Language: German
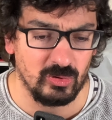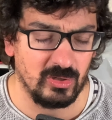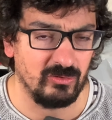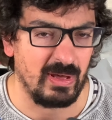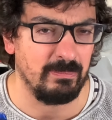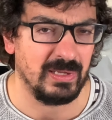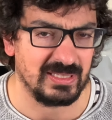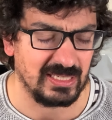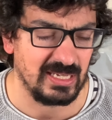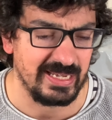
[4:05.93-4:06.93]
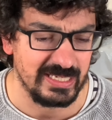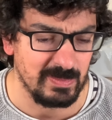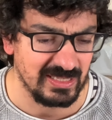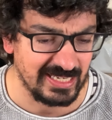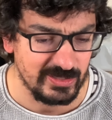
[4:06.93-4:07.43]
und OnePlus hatte eigentlich
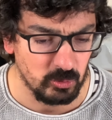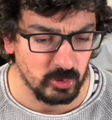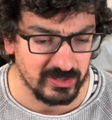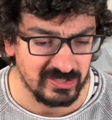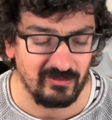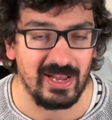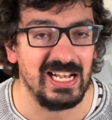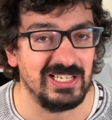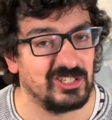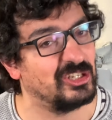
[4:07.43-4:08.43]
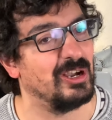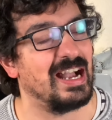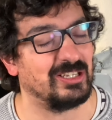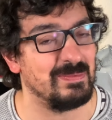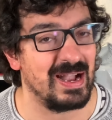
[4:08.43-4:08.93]
immer ein recht gutes Verhältnis zur
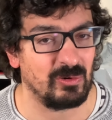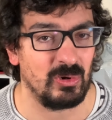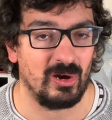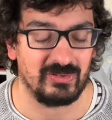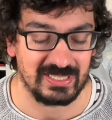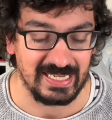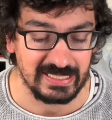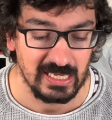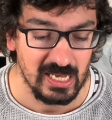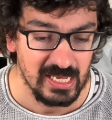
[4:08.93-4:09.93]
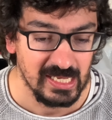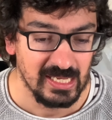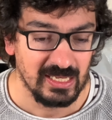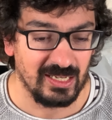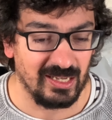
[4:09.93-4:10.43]
dem Akkulaufzeit.
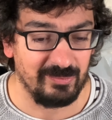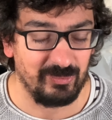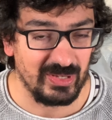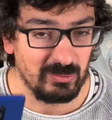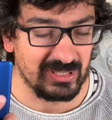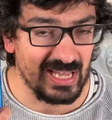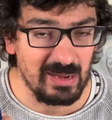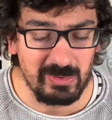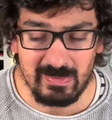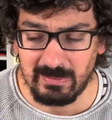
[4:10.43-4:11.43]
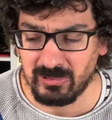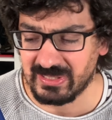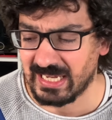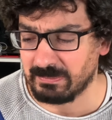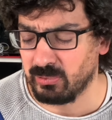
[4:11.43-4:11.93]
Äh, ich muss sagen, mit dem
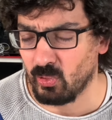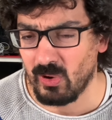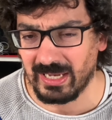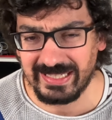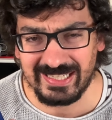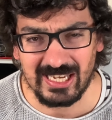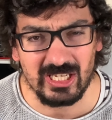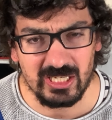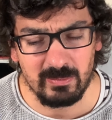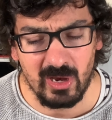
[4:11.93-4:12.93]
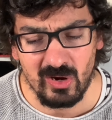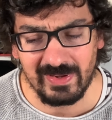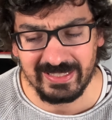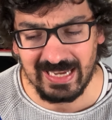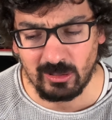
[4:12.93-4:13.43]
OnePlus 8 Pro hatte ich ständig immer
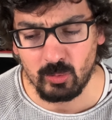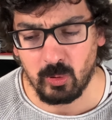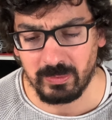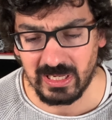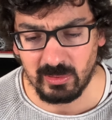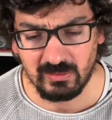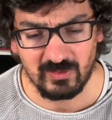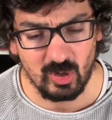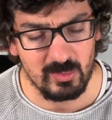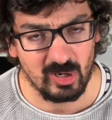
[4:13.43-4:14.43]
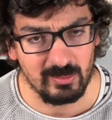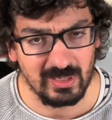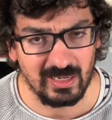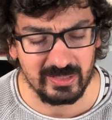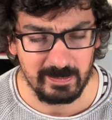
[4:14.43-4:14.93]
irgendwelche Akkuprobleme, warum auch
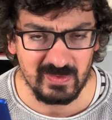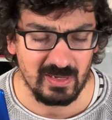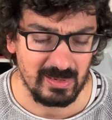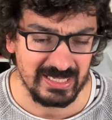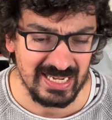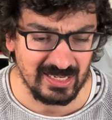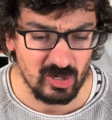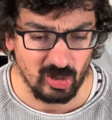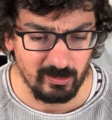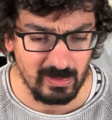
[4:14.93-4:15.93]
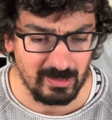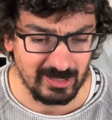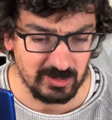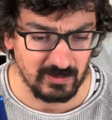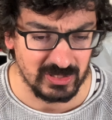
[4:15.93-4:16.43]
immer. Also ich bin zwar über einen Tag gekommen, aber
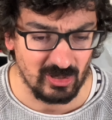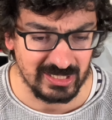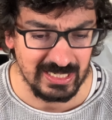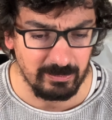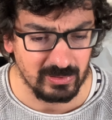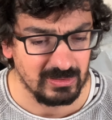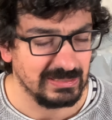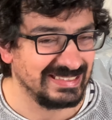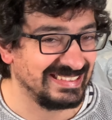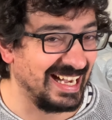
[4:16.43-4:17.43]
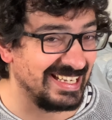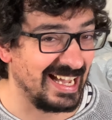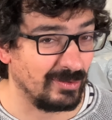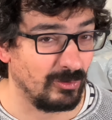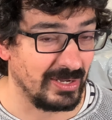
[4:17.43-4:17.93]
manchmal wird es auch knapp. Keine
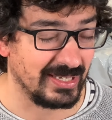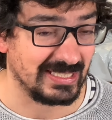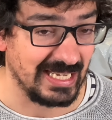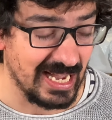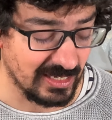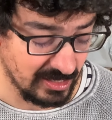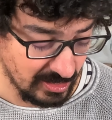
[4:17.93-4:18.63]
Ahnung, woran das lag.